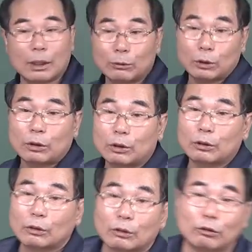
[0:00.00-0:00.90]
가면
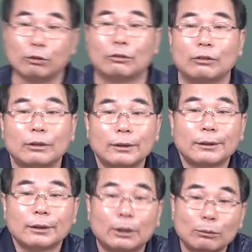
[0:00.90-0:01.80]
굿.
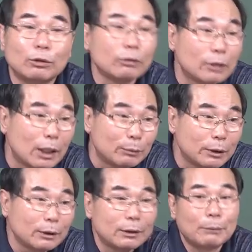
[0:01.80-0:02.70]
금손이로
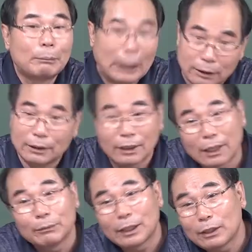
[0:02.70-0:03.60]
가면 배드. 이렇게
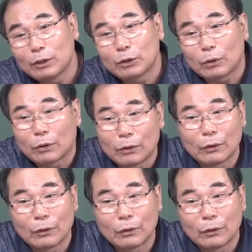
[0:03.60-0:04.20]
하면 되는 거죠.